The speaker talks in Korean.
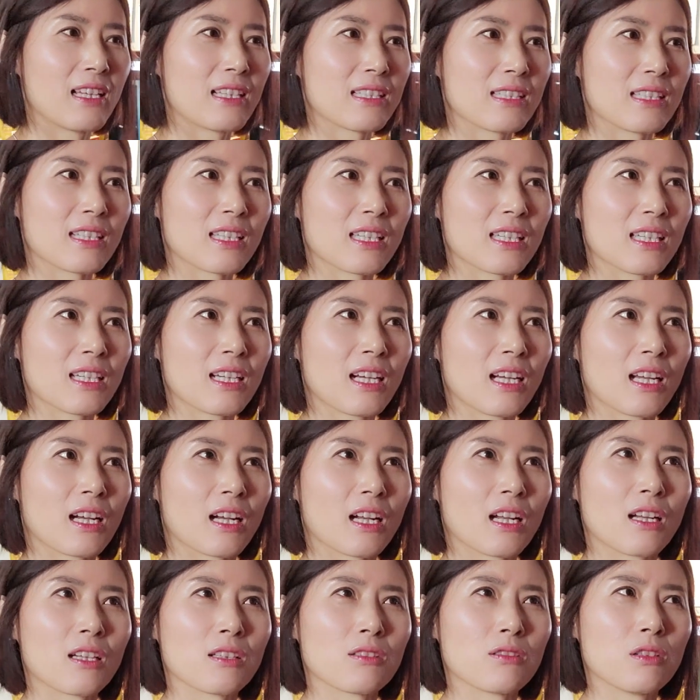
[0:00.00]
듣기가
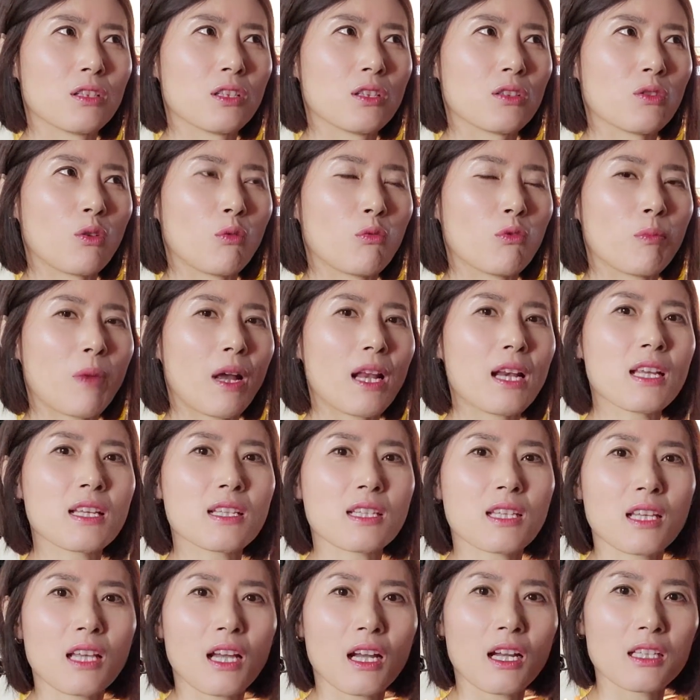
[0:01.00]
약간 너무 빨리
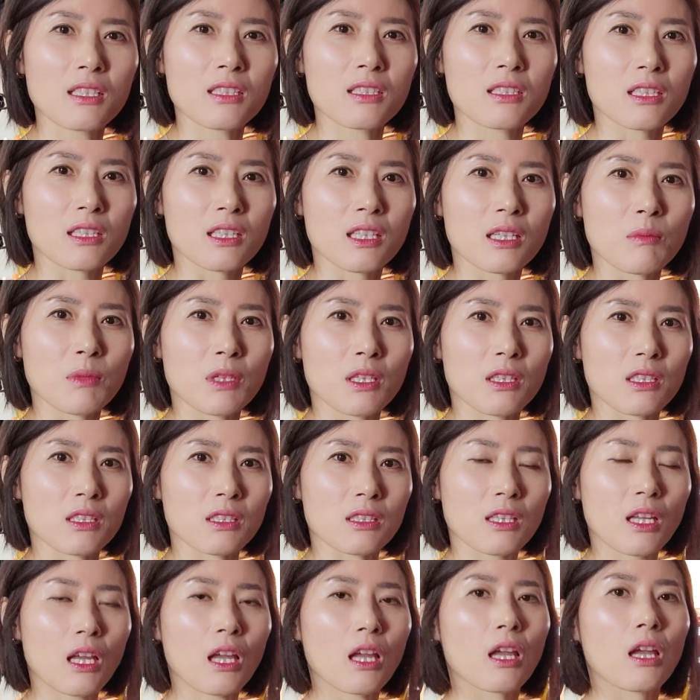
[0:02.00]
지나가는 느낌이
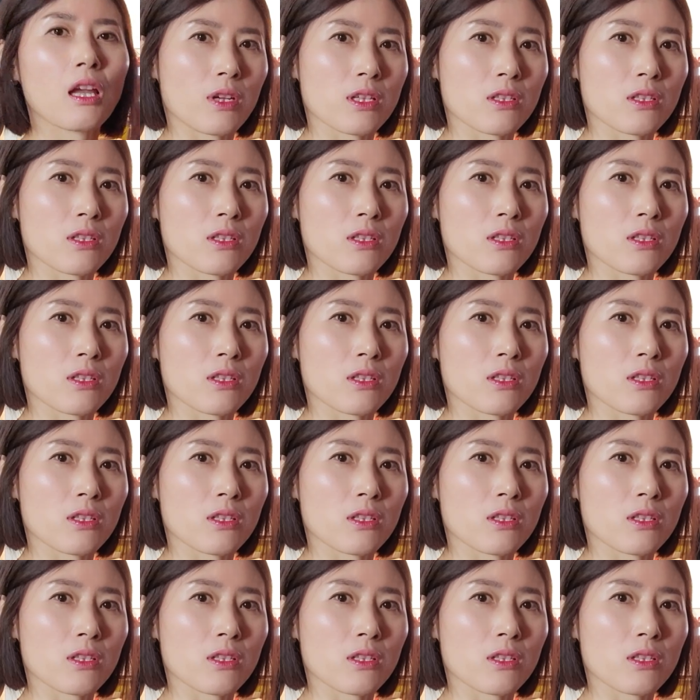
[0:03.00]
있는데